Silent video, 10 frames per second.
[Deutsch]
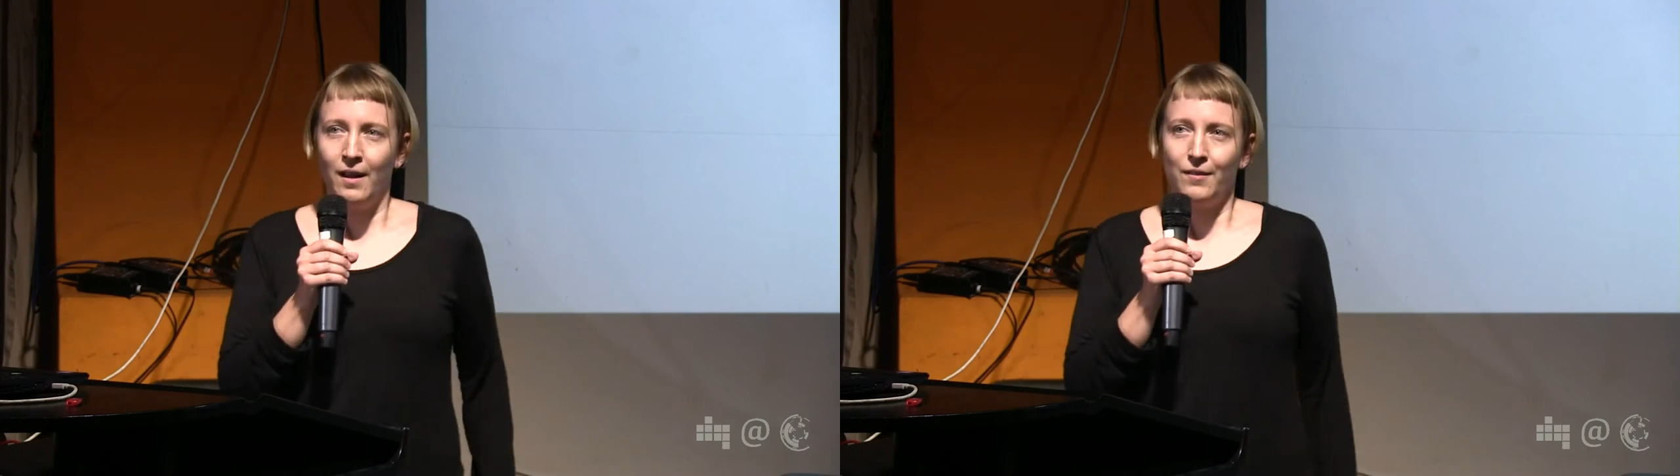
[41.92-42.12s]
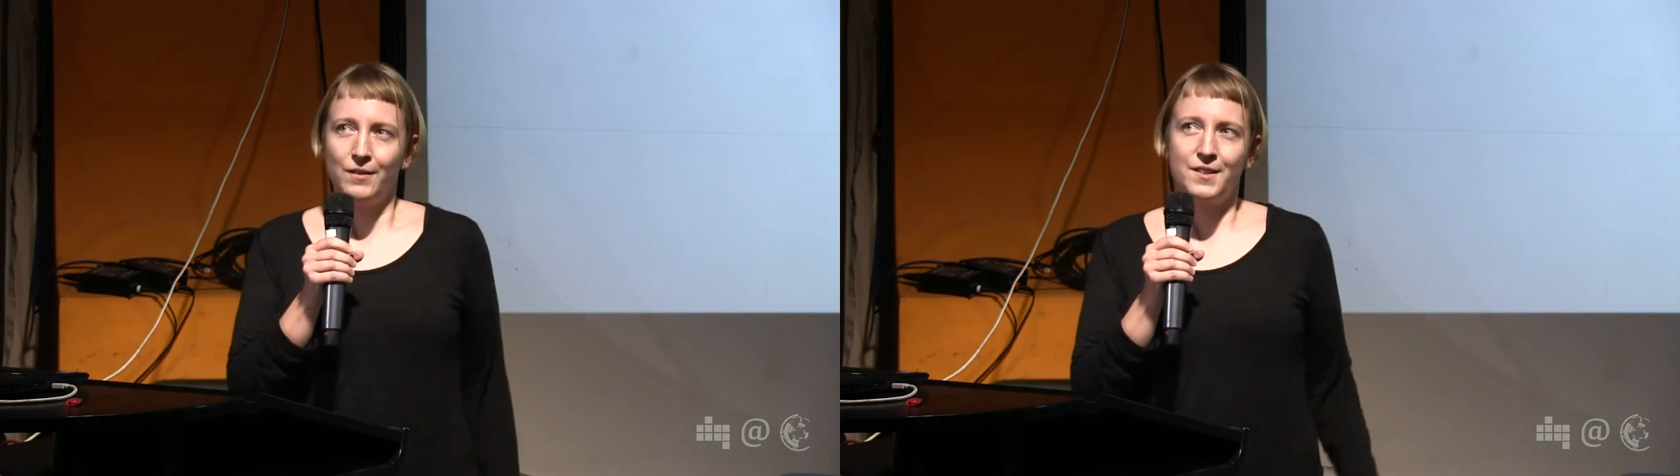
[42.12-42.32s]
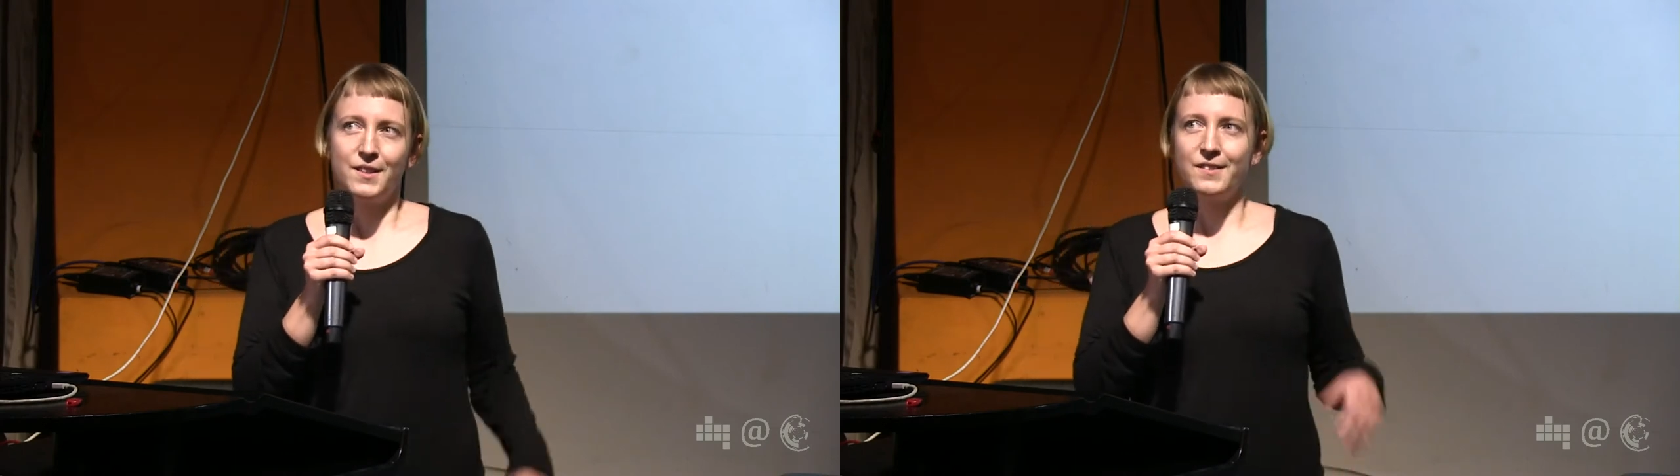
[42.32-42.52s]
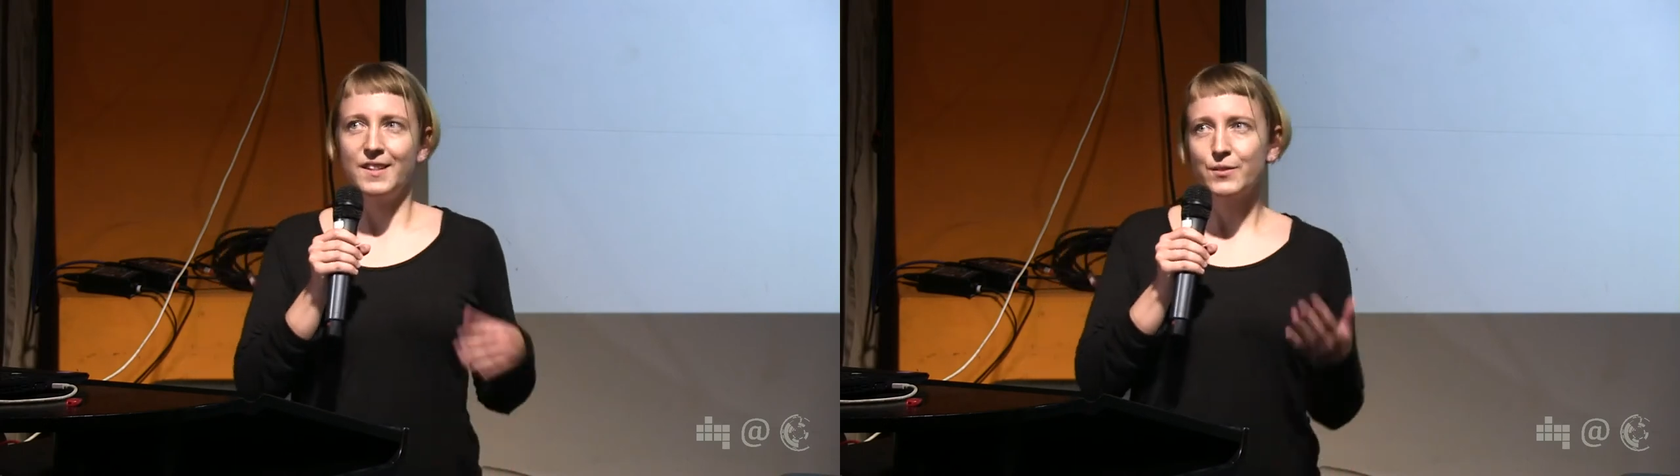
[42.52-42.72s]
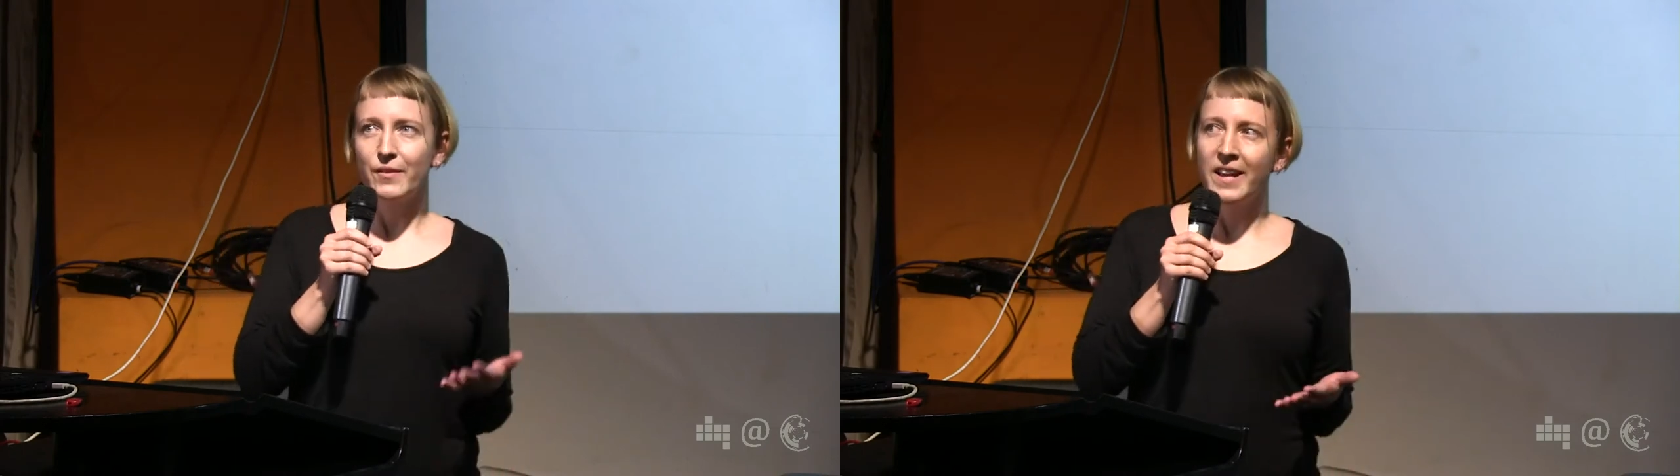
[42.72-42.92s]
Und
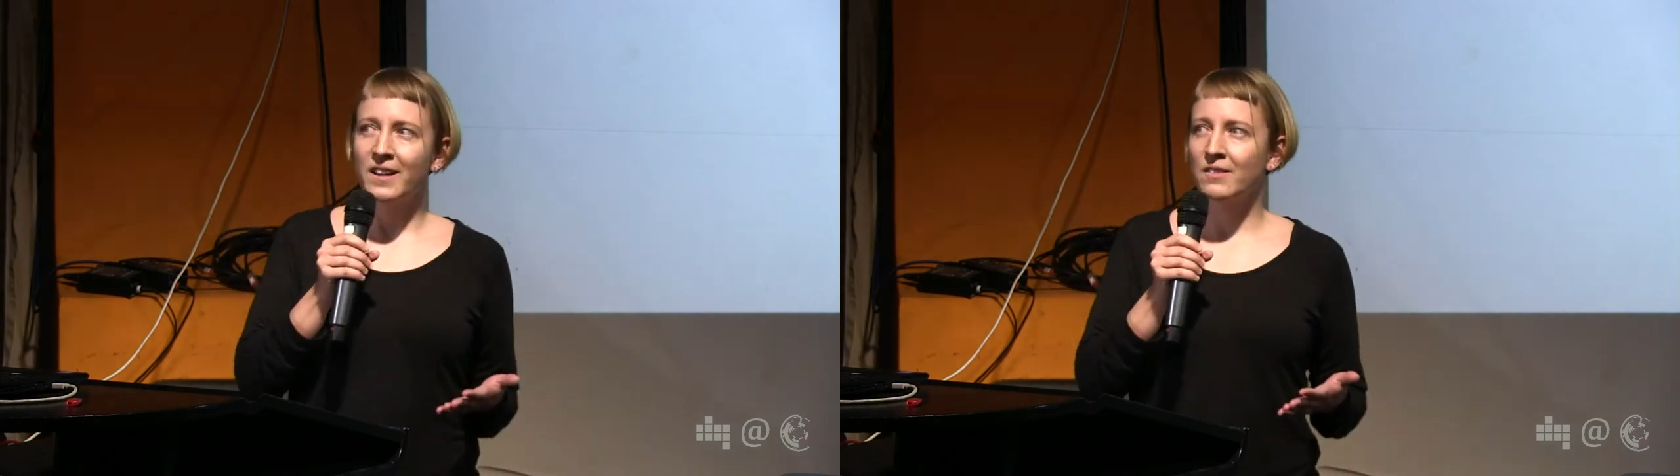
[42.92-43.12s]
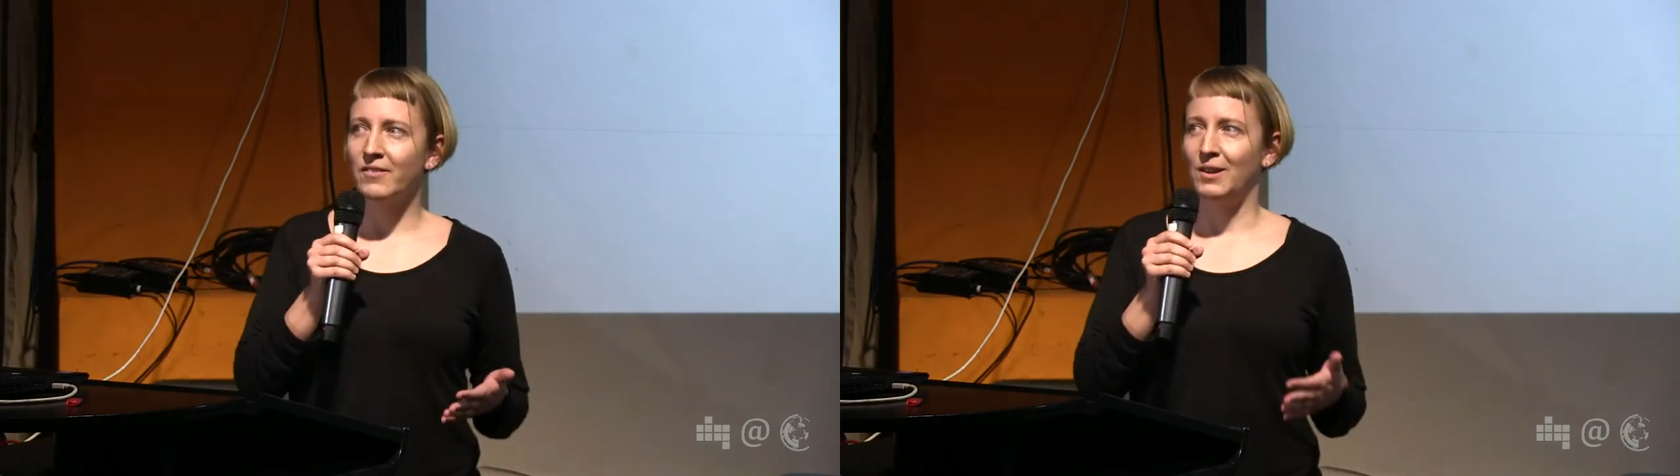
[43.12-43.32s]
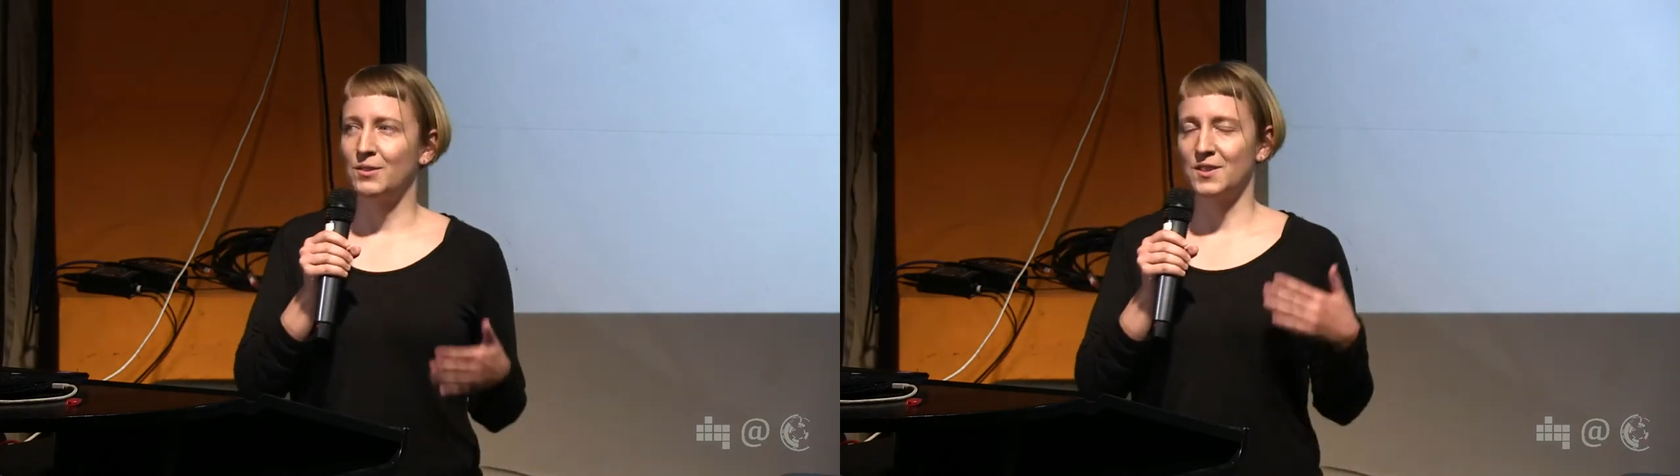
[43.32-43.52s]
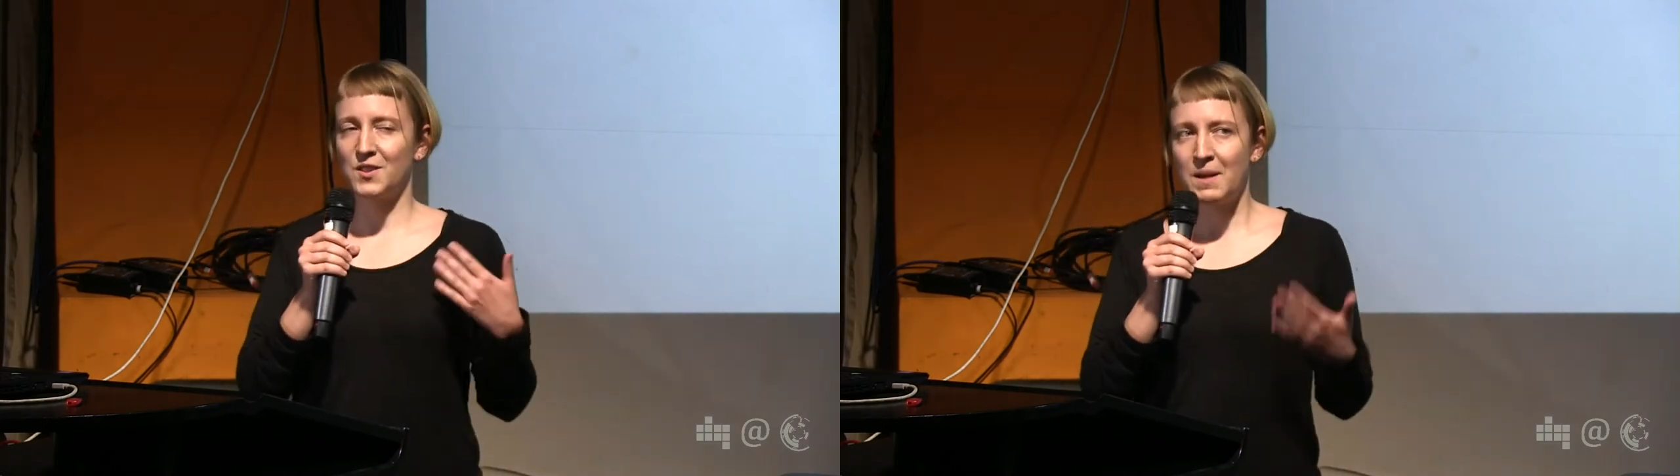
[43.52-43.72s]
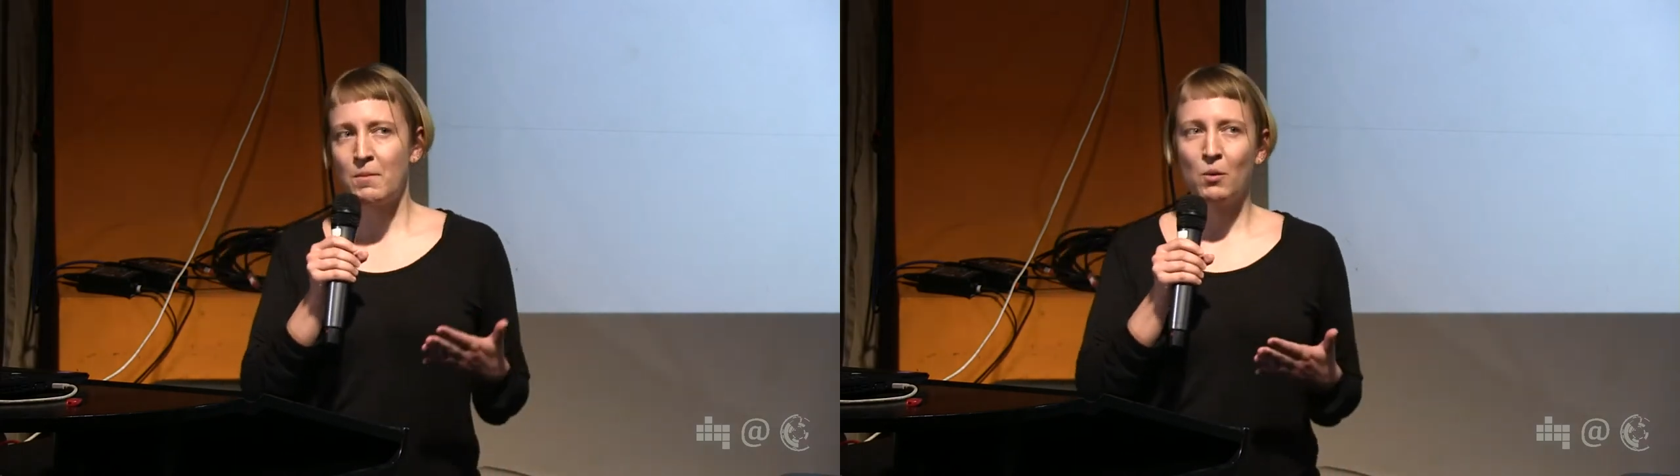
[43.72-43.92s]
deswegen, weil uns das
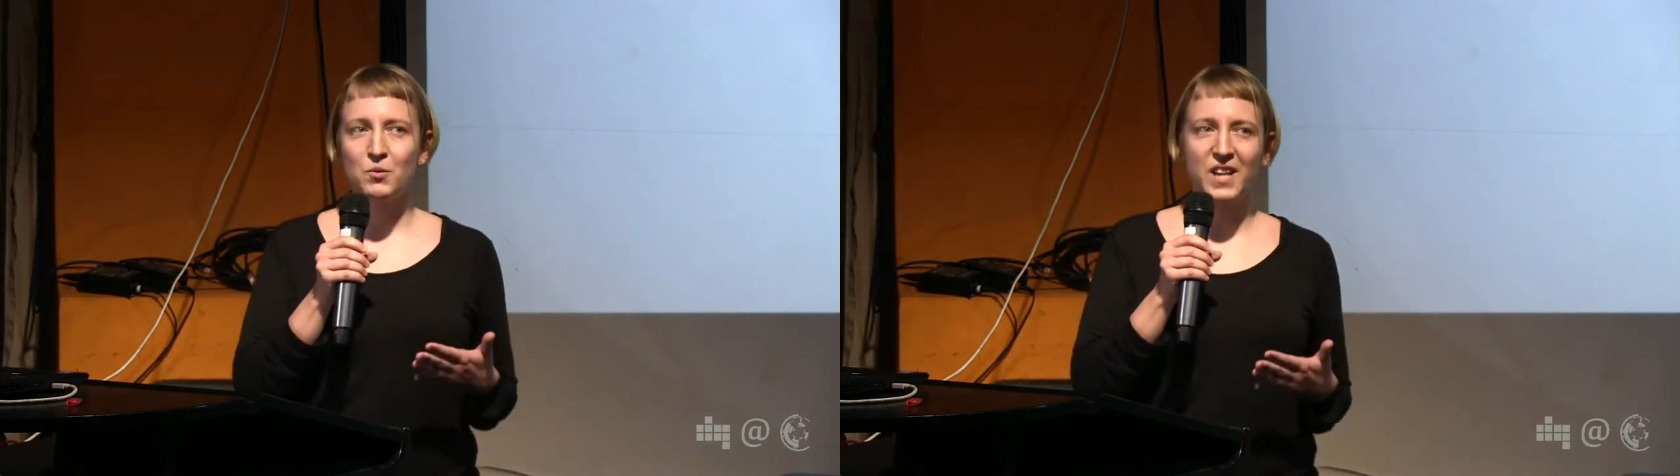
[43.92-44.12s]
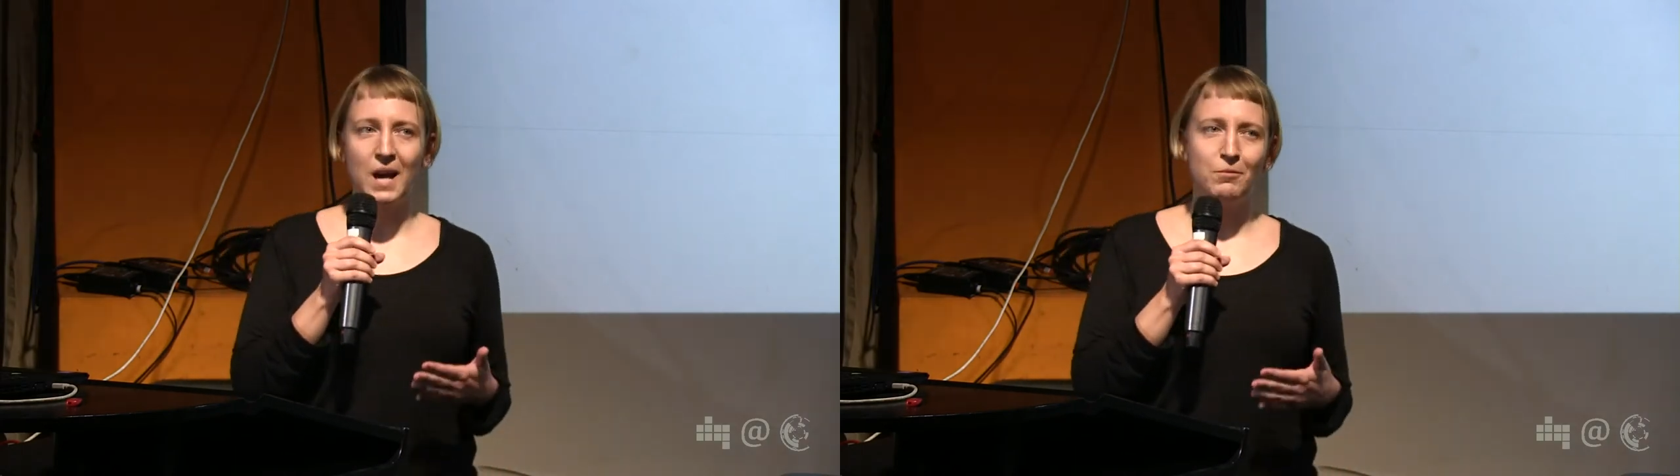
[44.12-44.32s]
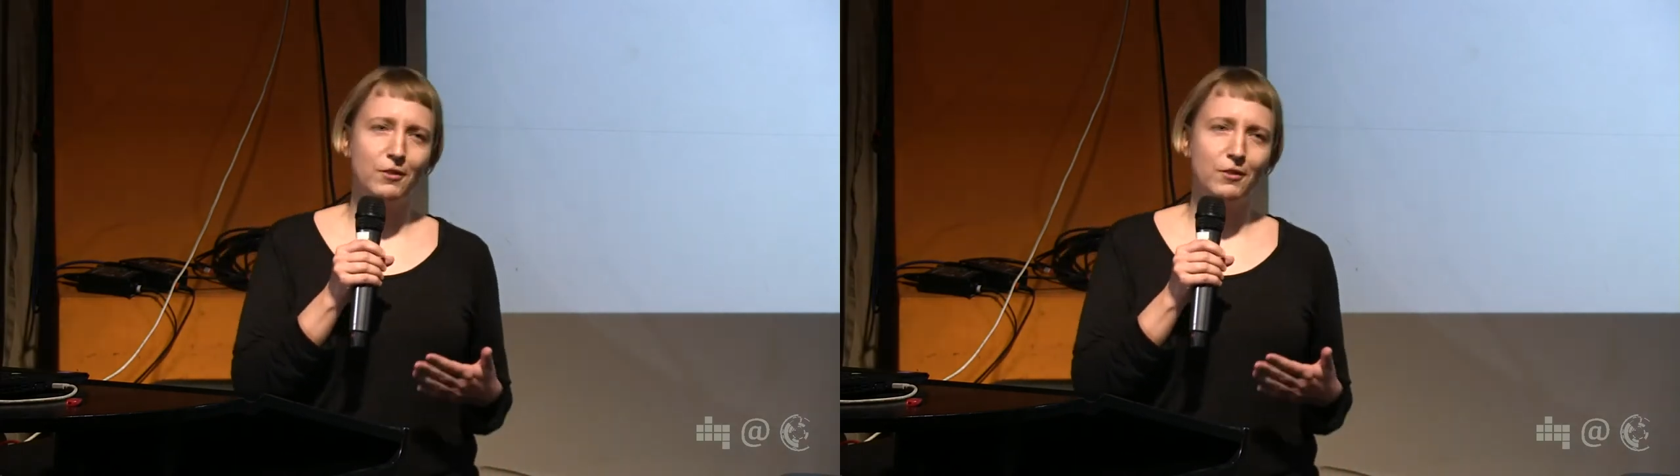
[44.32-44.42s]
Thema umtreibt,